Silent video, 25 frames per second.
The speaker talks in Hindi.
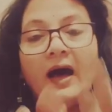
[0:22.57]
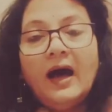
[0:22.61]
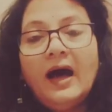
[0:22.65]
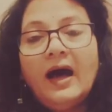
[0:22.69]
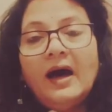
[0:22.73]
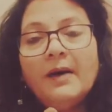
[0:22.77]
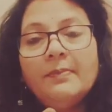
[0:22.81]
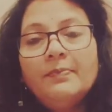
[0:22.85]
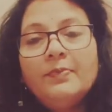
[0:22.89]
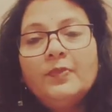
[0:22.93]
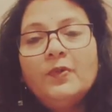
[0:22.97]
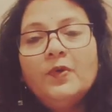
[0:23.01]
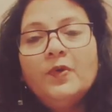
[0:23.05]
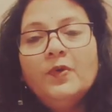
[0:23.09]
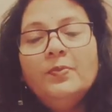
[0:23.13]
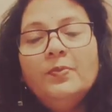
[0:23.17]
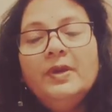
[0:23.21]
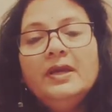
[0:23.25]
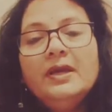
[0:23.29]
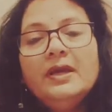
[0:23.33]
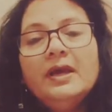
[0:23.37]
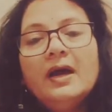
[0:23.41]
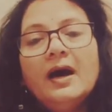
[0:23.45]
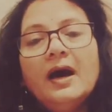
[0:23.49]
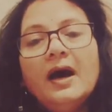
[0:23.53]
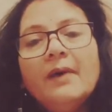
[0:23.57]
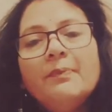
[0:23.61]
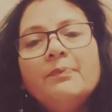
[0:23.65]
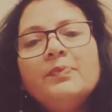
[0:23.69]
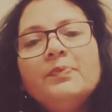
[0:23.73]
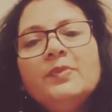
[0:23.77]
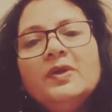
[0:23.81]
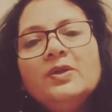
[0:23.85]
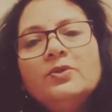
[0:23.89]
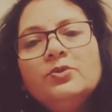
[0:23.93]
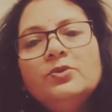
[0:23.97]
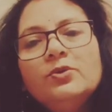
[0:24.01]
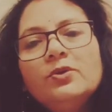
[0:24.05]
आपको भी
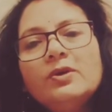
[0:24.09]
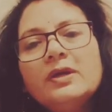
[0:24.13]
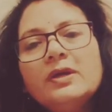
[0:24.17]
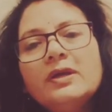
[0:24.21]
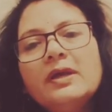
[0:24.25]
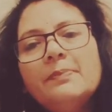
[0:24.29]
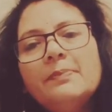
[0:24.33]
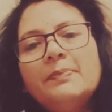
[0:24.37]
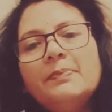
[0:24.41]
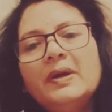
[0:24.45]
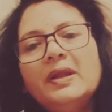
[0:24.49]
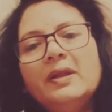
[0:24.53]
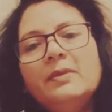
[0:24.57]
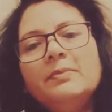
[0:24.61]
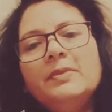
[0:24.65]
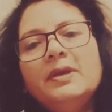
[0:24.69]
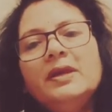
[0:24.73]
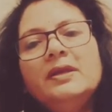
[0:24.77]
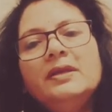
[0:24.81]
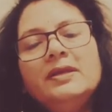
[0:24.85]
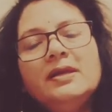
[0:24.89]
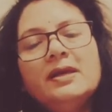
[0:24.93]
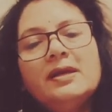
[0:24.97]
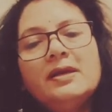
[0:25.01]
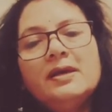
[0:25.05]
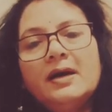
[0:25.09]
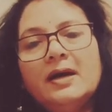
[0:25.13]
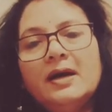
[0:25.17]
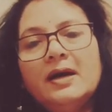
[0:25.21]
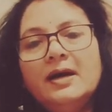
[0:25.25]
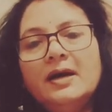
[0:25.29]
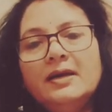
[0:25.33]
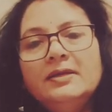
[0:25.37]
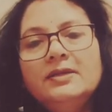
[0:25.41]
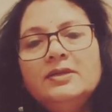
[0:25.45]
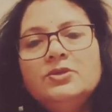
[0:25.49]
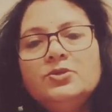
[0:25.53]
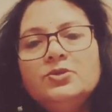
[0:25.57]
अपने दुख के पल में ये
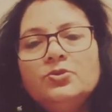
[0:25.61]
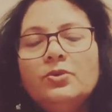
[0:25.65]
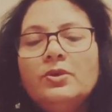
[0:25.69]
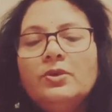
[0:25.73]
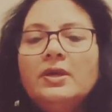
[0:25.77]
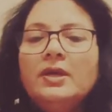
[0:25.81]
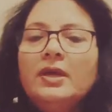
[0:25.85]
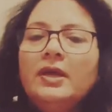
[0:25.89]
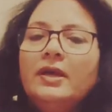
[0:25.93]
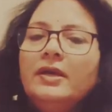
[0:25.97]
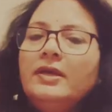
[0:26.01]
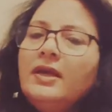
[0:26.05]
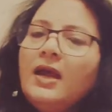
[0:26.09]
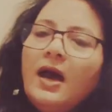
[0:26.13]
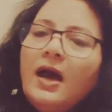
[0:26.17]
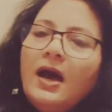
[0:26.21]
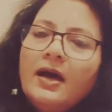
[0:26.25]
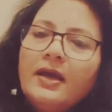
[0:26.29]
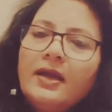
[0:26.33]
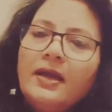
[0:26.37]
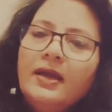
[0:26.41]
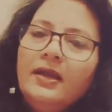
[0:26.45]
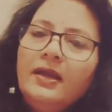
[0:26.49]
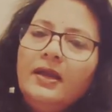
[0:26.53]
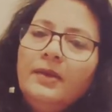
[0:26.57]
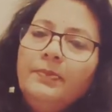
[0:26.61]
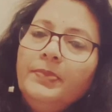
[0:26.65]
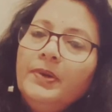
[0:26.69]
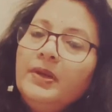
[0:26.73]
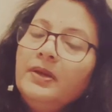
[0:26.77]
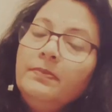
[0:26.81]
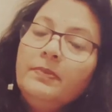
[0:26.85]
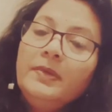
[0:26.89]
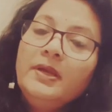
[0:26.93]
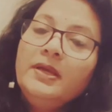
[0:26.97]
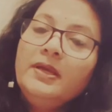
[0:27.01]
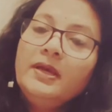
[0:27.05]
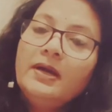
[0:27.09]
कहानी सुन के या अकेलेपन
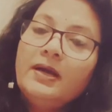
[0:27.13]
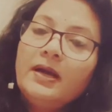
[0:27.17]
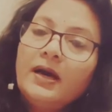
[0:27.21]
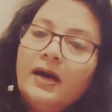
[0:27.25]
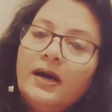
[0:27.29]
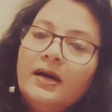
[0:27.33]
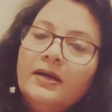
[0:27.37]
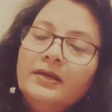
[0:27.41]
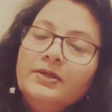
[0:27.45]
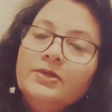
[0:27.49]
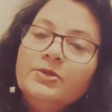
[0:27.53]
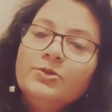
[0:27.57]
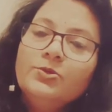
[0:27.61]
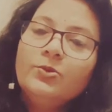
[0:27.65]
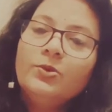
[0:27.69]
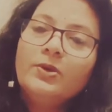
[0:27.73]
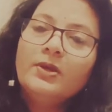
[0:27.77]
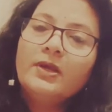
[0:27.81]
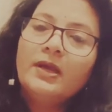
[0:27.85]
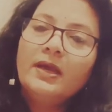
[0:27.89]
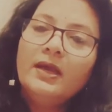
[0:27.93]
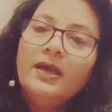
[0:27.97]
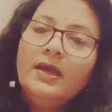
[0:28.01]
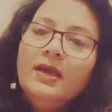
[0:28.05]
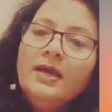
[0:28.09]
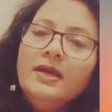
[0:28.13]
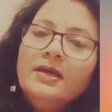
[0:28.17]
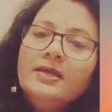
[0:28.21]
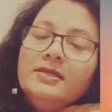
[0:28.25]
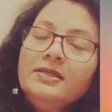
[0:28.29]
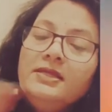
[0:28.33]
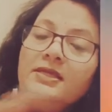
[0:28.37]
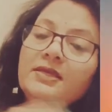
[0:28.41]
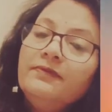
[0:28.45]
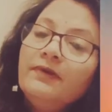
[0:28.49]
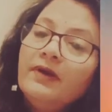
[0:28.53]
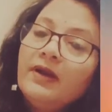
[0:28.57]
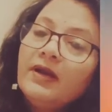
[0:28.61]
में ये कहानी सुन के
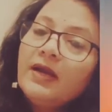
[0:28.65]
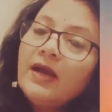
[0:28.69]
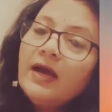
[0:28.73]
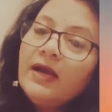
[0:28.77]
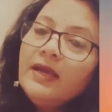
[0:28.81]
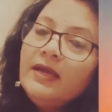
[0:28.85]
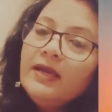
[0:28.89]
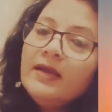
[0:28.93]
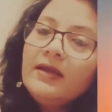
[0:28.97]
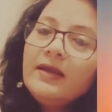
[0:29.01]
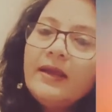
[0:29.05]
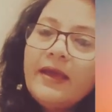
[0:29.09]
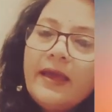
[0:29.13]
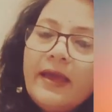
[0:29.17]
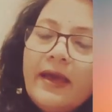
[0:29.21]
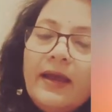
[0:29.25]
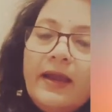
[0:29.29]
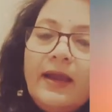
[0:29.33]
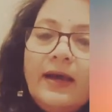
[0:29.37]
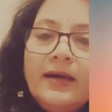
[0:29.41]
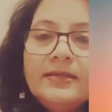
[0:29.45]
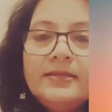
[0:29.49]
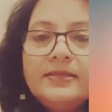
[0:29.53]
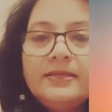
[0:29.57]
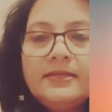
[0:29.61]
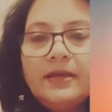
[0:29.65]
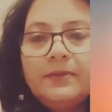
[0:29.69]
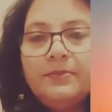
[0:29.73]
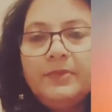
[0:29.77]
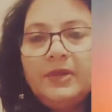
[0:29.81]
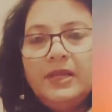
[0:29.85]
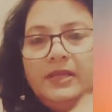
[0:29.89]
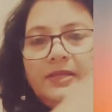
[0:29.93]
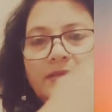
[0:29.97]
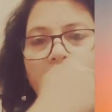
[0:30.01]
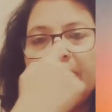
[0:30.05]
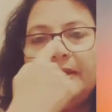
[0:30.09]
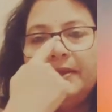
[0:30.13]
जीवन का एक नया रास्ता
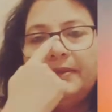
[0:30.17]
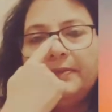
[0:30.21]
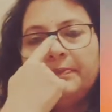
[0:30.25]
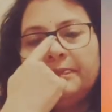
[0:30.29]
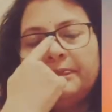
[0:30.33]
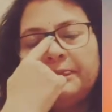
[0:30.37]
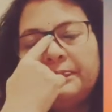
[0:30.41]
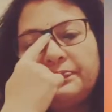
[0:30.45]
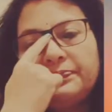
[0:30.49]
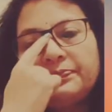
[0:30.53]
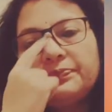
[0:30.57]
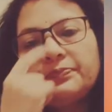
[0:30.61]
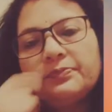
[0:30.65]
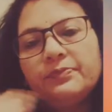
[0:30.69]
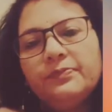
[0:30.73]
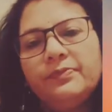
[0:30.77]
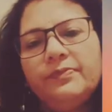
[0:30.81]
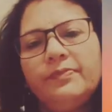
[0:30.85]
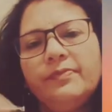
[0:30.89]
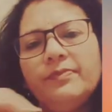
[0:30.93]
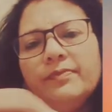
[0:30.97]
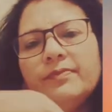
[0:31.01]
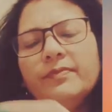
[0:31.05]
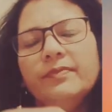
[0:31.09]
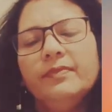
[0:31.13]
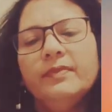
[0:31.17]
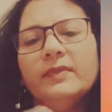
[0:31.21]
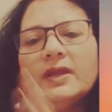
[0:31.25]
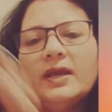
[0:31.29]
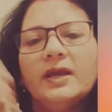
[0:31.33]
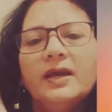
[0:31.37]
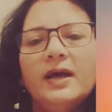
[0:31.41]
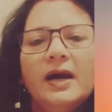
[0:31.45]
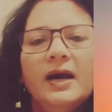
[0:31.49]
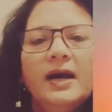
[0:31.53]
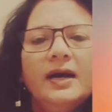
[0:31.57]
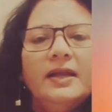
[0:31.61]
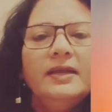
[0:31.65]
मिल जाए
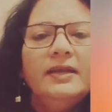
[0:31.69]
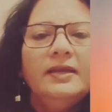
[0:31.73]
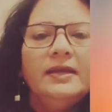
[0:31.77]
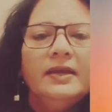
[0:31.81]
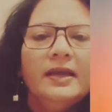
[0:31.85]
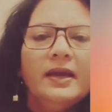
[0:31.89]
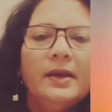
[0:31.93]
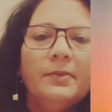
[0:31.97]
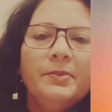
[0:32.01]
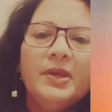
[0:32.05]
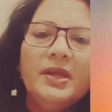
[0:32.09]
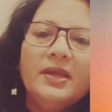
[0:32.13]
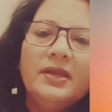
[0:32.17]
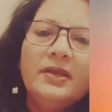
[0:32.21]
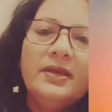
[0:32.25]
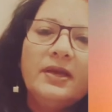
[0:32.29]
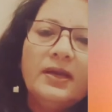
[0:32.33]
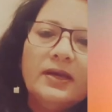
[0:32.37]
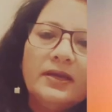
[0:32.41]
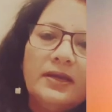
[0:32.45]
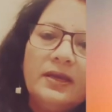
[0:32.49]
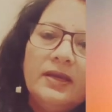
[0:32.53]
कहानी है अमेरिका के